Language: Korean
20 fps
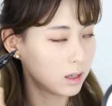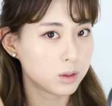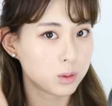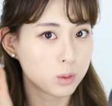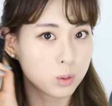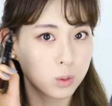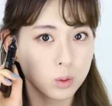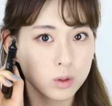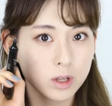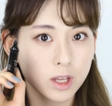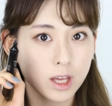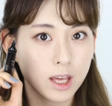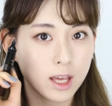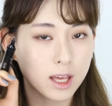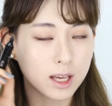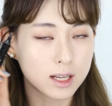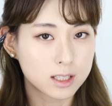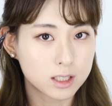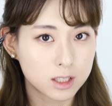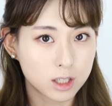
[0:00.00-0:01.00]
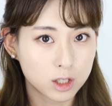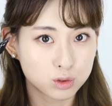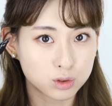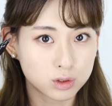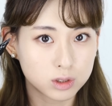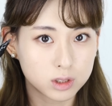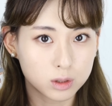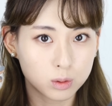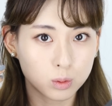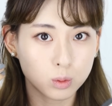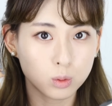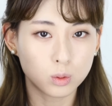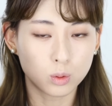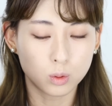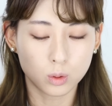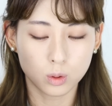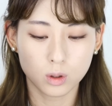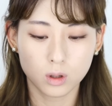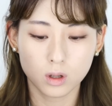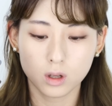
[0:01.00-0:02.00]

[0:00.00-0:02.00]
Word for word: 이렇게 그려주시고